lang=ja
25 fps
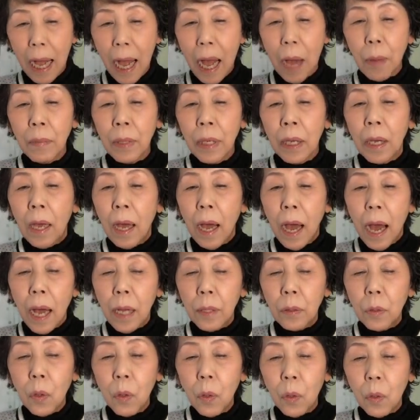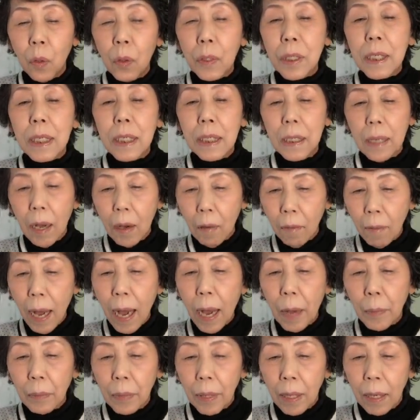があのこちら
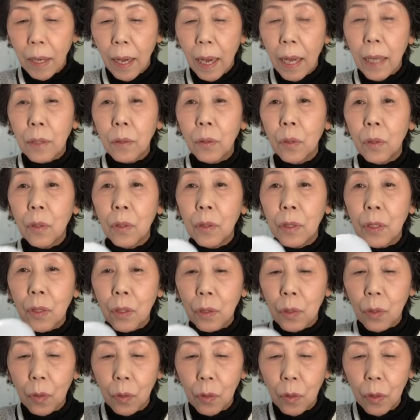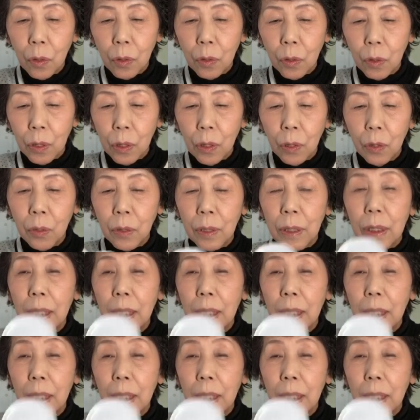はあのちょっとローのよう